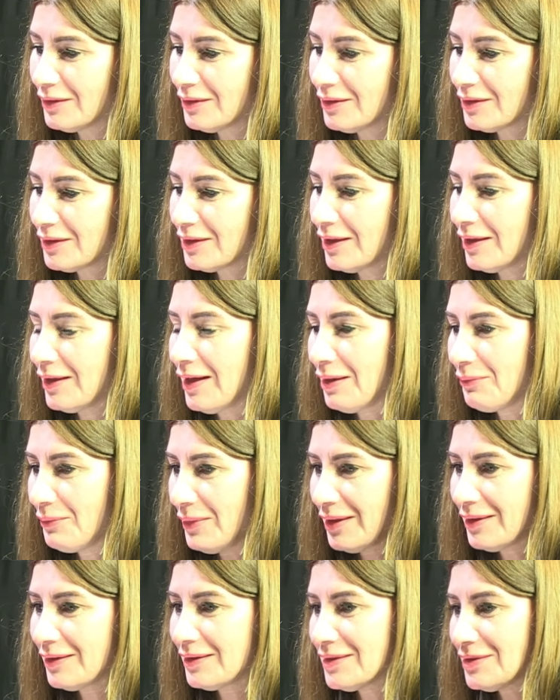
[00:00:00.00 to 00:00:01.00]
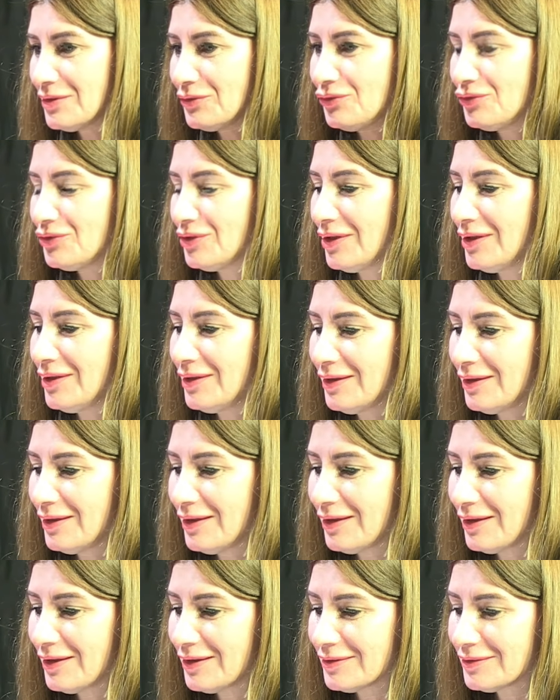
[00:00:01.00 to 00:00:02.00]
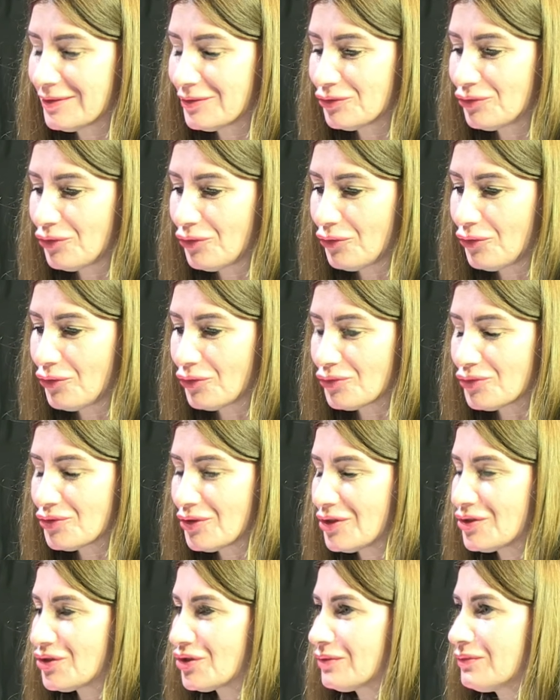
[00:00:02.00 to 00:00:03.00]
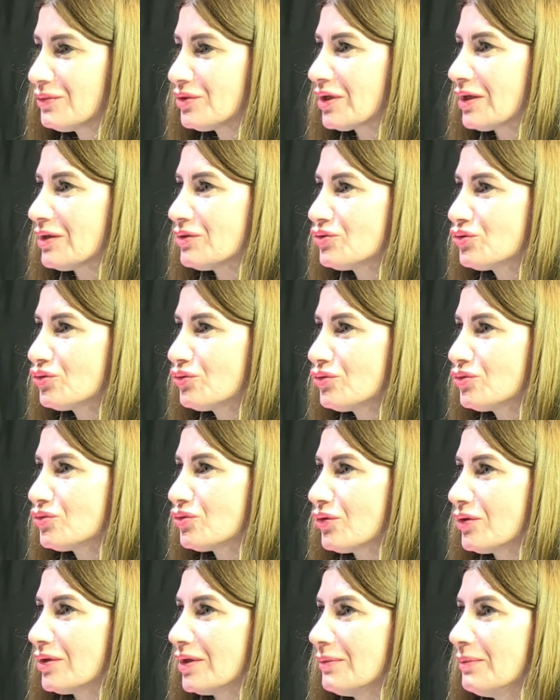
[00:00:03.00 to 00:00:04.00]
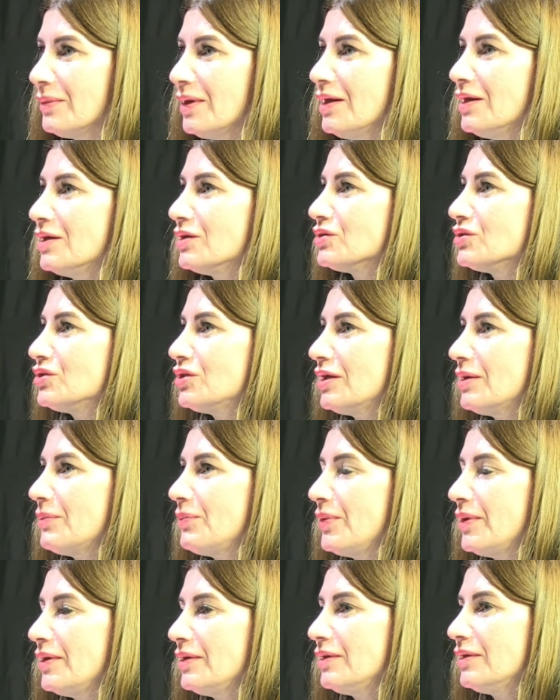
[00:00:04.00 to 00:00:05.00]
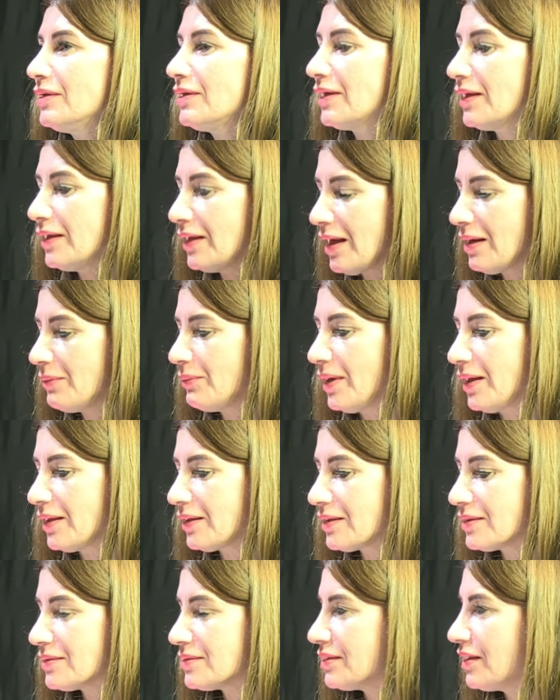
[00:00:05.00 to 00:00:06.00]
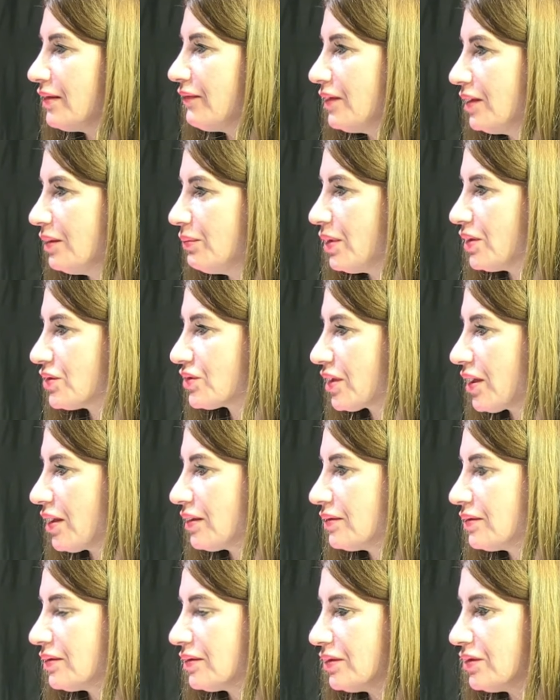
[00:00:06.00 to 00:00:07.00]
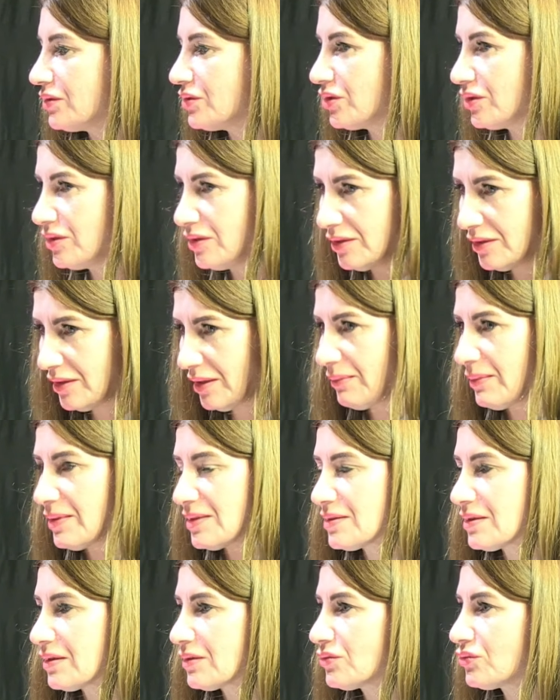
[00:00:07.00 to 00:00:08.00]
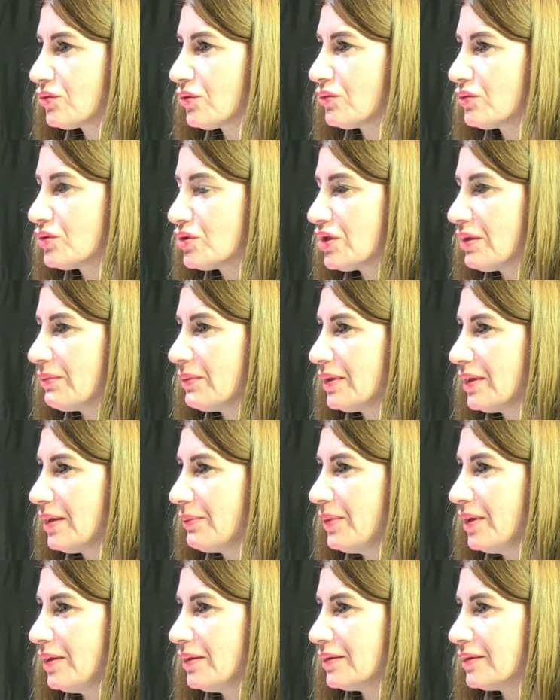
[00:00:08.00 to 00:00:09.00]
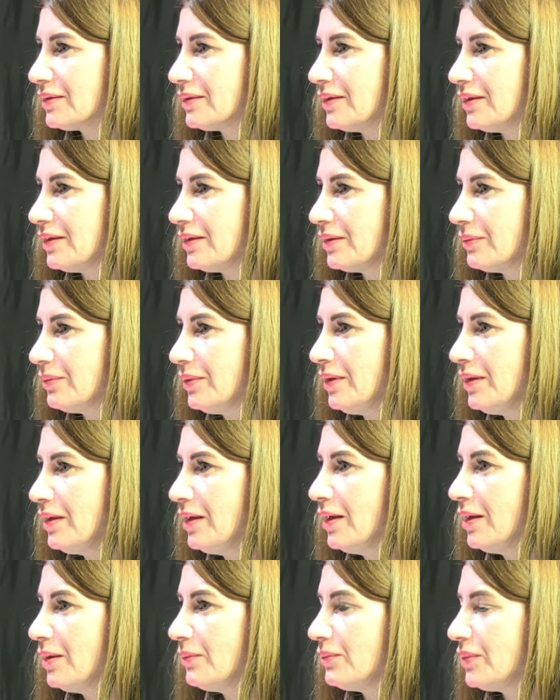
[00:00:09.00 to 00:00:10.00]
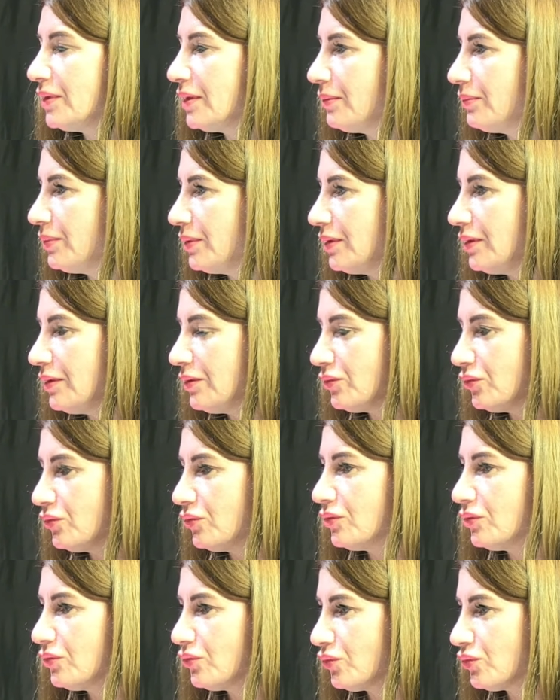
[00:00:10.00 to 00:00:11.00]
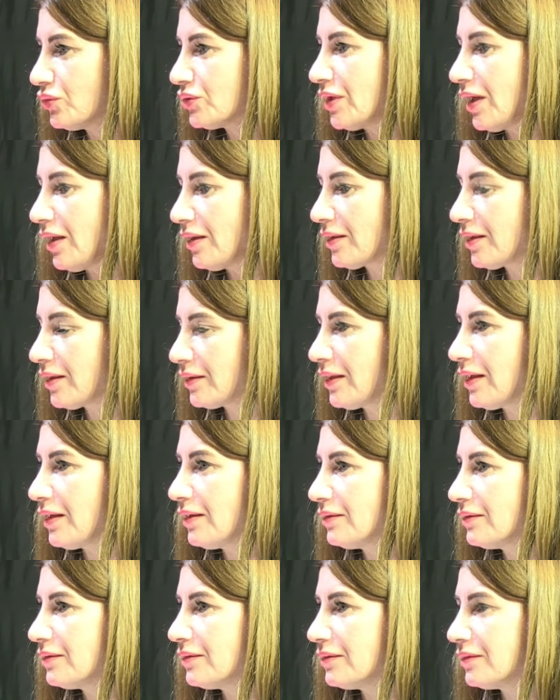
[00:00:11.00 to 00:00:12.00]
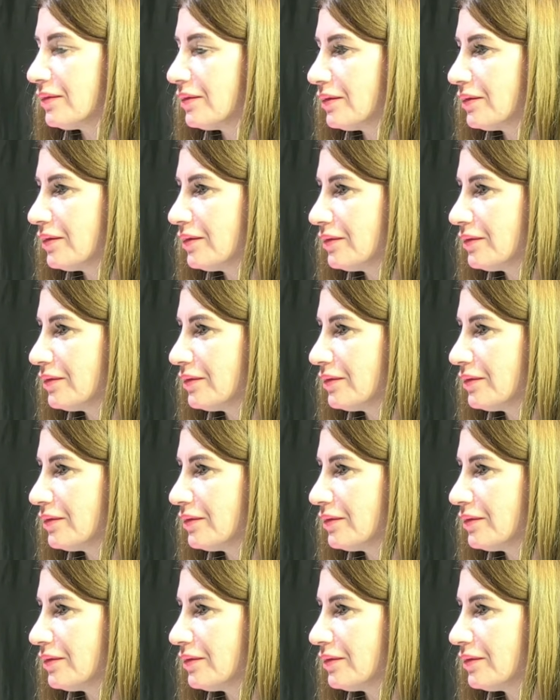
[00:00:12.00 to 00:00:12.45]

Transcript: Ee, genel merkez düzeyinde hazır so- konusu açılmışken şunu sorayım. CHP'nin genel merkezinde ve il başkanlığında ciddi temaslarınız oldu Cem'in de belirttiği gibi. Hı-hı. Bir de bir u- ulusal kanal e,